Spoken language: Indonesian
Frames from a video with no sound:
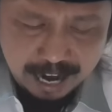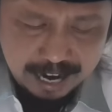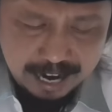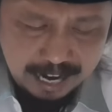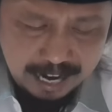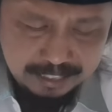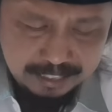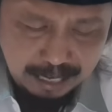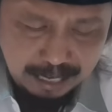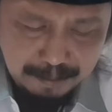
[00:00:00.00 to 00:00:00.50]

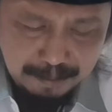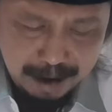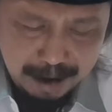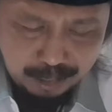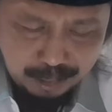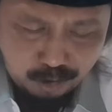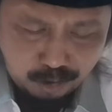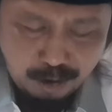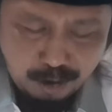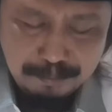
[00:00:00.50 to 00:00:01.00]
Gajah
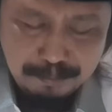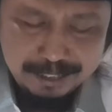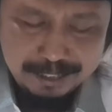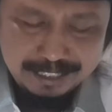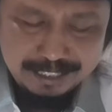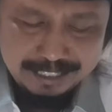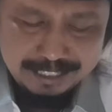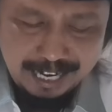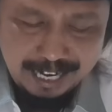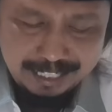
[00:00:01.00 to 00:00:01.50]
Barong
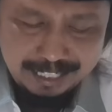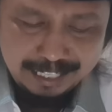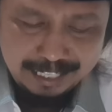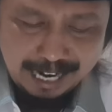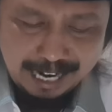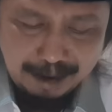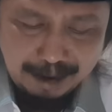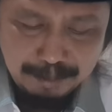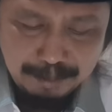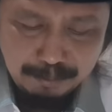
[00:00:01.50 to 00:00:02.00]
menjadi
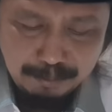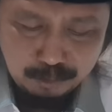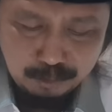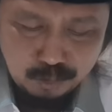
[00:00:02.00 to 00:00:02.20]
Habib